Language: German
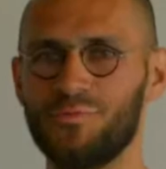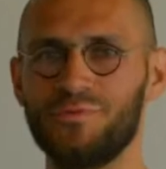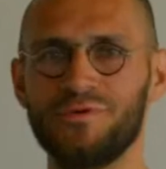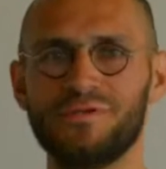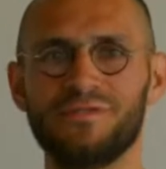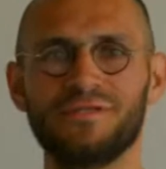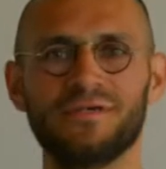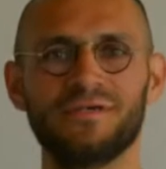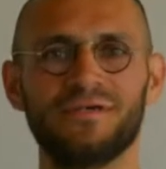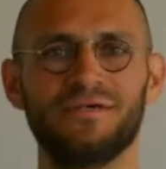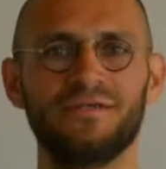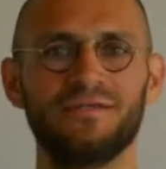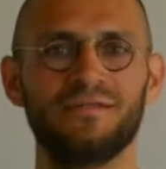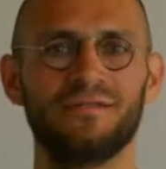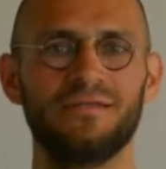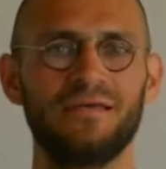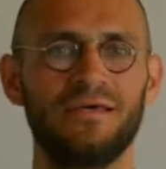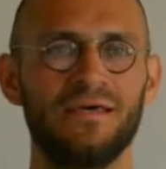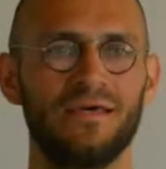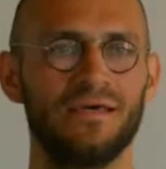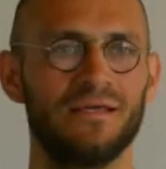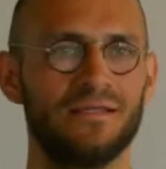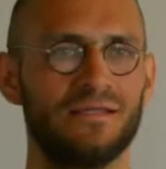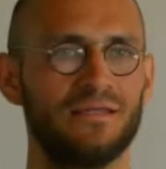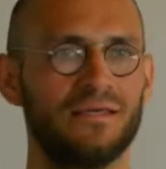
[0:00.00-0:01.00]
Gruppe drin,
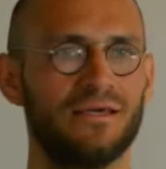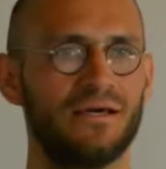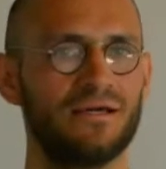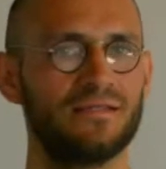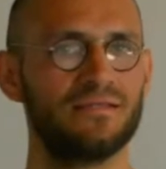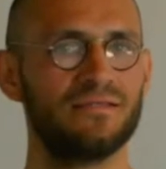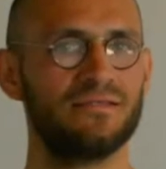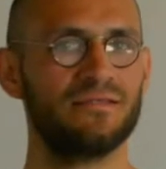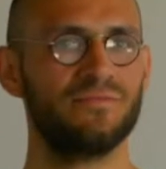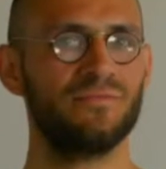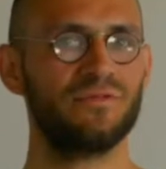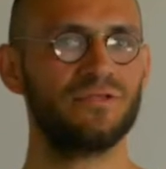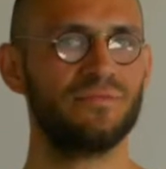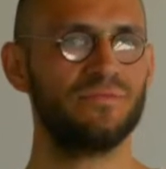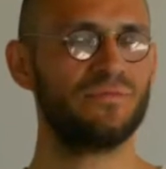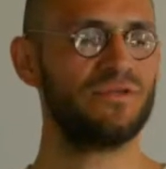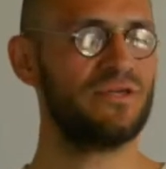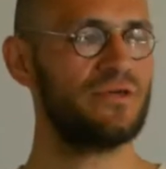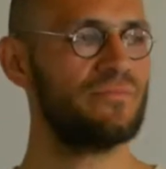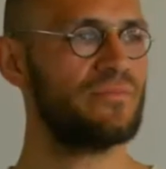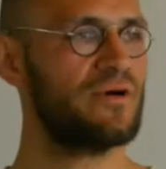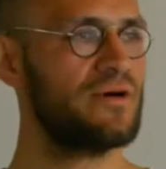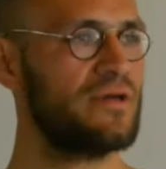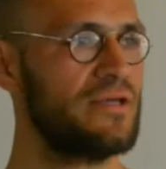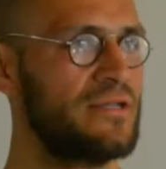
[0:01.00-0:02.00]
die hat sich mit dem
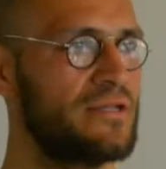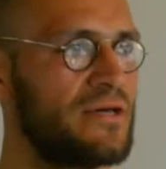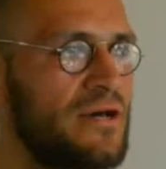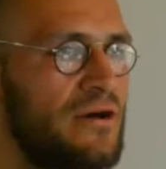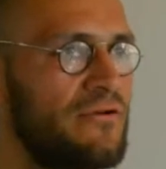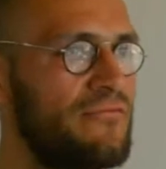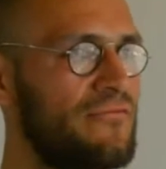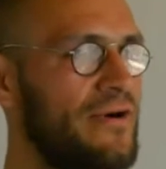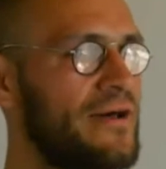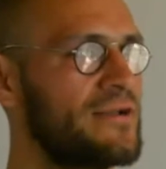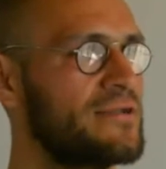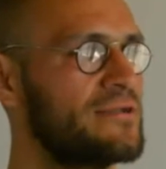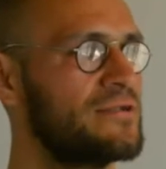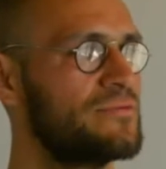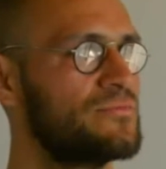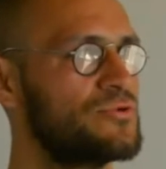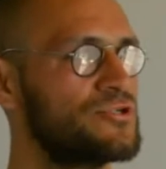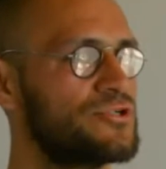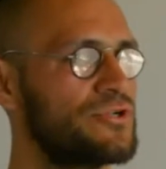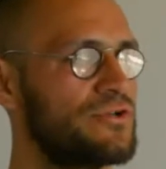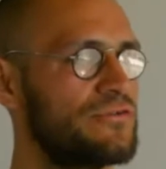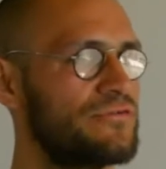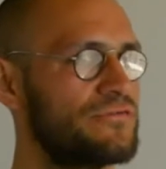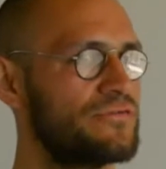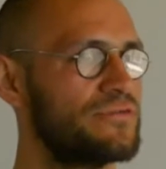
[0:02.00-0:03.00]
Thema innerer Wandel
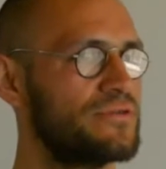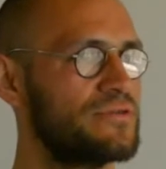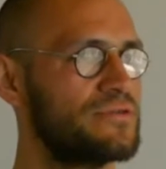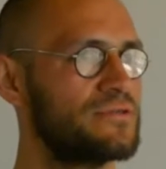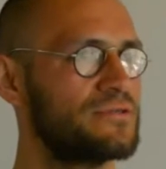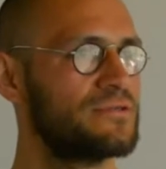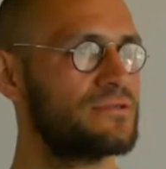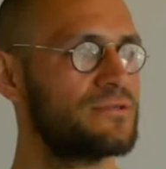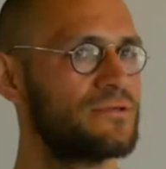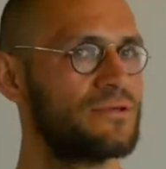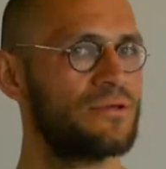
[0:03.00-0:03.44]
beschäftigt.